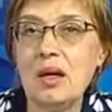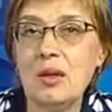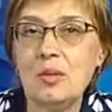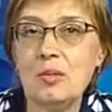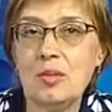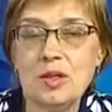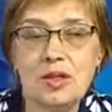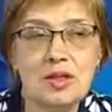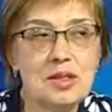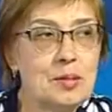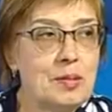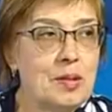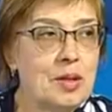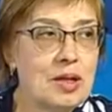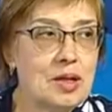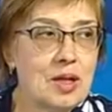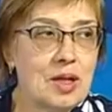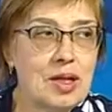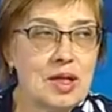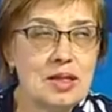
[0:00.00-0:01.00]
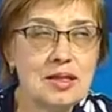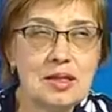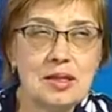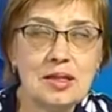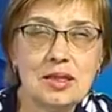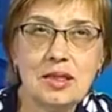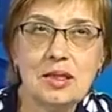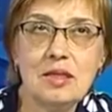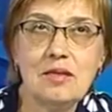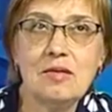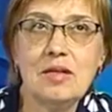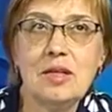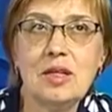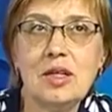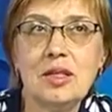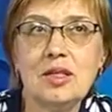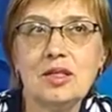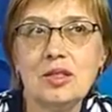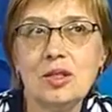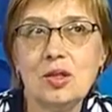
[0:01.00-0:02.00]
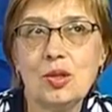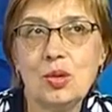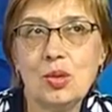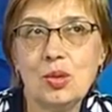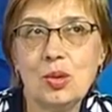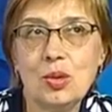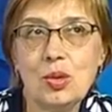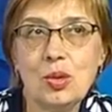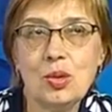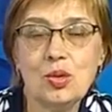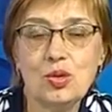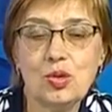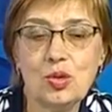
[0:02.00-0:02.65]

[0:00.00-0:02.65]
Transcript: Принципиальной разницей является то,